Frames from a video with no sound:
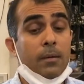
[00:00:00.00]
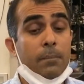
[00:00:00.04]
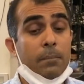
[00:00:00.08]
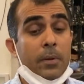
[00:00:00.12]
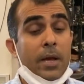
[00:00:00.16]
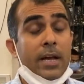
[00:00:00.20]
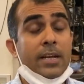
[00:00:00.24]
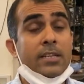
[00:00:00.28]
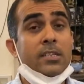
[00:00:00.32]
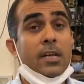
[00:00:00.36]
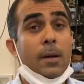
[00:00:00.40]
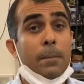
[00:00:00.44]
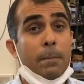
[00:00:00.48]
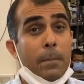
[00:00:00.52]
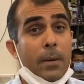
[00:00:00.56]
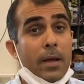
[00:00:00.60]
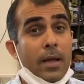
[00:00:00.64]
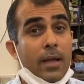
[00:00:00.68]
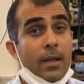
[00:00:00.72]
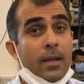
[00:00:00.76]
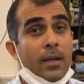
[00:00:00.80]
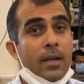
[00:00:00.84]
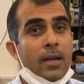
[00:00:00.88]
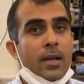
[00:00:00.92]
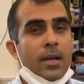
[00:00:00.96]
प्राइस अप
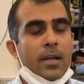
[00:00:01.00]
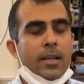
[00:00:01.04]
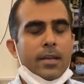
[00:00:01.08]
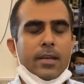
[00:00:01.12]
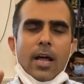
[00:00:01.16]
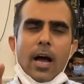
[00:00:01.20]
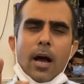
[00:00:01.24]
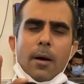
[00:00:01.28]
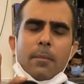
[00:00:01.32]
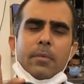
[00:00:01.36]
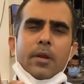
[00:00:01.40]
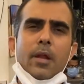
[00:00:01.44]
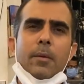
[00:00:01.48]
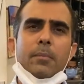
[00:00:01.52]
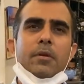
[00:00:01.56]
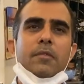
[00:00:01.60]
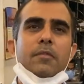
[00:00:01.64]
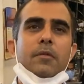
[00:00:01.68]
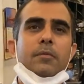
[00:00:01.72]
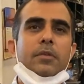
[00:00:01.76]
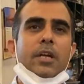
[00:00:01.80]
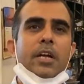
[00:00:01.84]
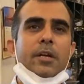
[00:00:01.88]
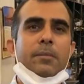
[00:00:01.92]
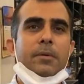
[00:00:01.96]
है ना हमने अपनी
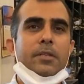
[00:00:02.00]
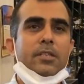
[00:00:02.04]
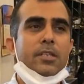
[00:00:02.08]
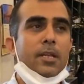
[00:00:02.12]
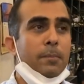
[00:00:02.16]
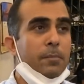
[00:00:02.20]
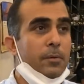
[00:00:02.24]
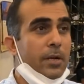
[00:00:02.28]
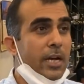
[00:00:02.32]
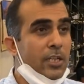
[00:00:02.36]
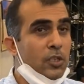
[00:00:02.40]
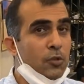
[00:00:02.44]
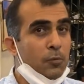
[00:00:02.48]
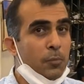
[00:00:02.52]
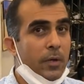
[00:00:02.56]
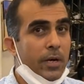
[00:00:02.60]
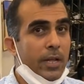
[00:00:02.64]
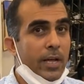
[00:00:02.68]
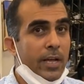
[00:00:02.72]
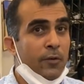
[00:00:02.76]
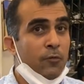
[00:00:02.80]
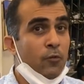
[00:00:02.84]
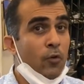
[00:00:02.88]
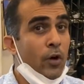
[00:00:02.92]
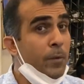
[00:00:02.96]
वेबसाइट पे इतने प्राइस
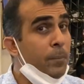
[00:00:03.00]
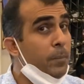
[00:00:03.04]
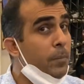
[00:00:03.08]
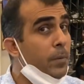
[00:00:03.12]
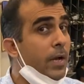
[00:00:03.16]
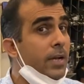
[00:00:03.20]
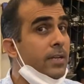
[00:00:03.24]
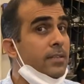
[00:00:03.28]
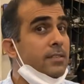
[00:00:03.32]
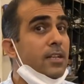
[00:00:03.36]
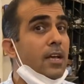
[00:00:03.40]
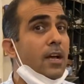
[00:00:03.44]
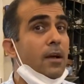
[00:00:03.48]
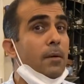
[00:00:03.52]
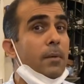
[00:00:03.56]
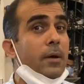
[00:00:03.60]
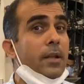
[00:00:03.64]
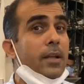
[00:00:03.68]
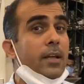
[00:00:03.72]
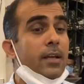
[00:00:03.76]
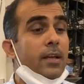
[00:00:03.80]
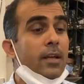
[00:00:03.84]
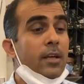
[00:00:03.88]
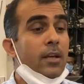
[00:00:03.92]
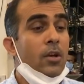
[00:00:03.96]
बढ़ाए वही प्राइस है
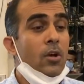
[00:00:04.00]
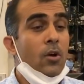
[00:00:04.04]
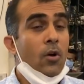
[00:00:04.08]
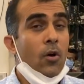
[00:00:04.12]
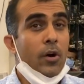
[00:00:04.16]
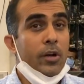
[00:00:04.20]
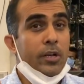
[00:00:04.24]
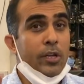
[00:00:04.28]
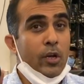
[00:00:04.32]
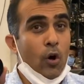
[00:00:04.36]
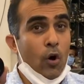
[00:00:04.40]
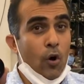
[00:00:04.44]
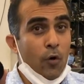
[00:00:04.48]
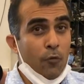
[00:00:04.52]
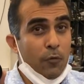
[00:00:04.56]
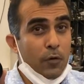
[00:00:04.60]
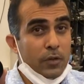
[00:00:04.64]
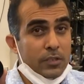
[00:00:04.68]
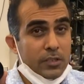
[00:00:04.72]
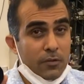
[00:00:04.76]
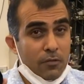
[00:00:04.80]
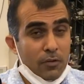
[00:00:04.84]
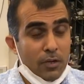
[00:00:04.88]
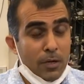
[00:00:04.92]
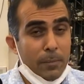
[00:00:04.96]
हमारे और ये ऑफ़र
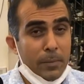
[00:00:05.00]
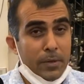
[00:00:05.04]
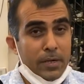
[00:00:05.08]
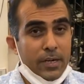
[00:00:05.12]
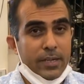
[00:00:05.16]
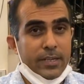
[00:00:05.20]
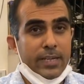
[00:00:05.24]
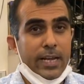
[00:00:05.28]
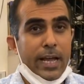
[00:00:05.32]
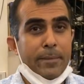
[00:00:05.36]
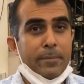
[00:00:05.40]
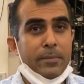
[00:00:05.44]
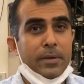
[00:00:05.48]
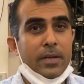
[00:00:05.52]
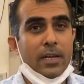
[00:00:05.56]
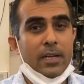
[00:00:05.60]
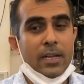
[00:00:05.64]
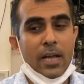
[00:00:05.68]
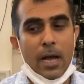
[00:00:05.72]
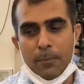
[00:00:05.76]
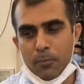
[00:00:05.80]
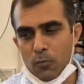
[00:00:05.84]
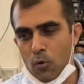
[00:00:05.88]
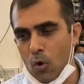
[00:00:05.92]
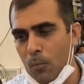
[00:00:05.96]
सिर्फ लिमिटेड टाइम के लिए
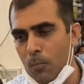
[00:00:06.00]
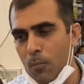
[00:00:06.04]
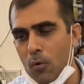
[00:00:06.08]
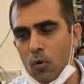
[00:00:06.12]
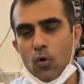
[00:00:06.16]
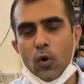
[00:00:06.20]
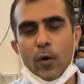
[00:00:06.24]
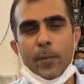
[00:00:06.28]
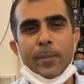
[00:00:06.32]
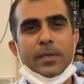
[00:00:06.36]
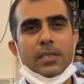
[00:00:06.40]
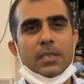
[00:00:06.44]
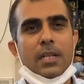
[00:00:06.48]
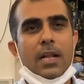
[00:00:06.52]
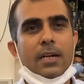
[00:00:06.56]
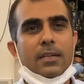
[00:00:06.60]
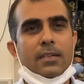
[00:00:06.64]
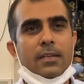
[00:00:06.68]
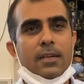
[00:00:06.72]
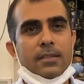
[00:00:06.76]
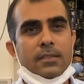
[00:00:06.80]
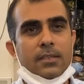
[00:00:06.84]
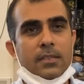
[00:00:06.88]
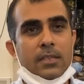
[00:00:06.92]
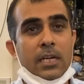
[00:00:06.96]
आप कॉम्बो कोई भी
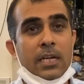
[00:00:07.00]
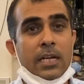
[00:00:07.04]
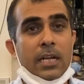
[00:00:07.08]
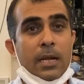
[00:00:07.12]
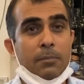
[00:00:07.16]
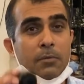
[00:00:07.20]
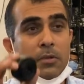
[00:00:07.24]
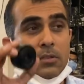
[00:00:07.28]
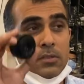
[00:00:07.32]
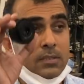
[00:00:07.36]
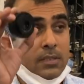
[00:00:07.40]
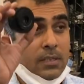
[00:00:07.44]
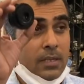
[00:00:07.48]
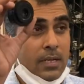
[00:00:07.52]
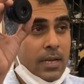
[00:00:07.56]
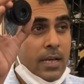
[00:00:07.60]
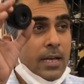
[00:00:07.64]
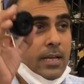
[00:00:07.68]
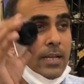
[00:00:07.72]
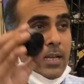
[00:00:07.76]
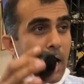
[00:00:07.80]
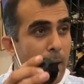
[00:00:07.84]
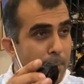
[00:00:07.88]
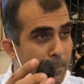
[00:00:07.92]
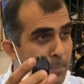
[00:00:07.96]
सिलेक्ट कर सकते हैं अगर आपका
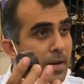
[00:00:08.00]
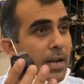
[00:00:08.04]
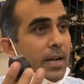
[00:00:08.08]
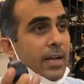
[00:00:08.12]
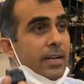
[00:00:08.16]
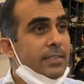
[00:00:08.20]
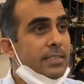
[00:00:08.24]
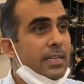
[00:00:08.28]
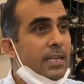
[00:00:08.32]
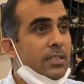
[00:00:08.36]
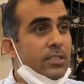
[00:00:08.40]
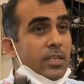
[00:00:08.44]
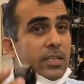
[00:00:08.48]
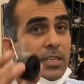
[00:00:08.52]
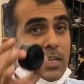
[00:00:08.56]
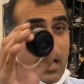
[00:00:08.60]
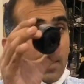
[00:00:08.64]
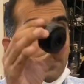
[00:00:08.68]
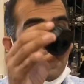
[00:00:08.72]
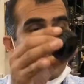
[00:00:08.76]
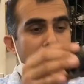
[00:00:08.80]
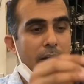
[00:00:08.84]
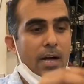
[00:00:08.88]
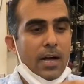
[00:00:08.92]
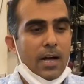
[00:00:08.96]
कैमरा के साथ ये
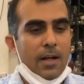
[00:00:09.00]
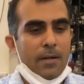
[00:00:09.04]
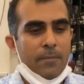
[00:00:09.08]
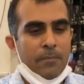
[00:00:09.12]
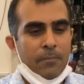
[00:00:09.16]
कैमरा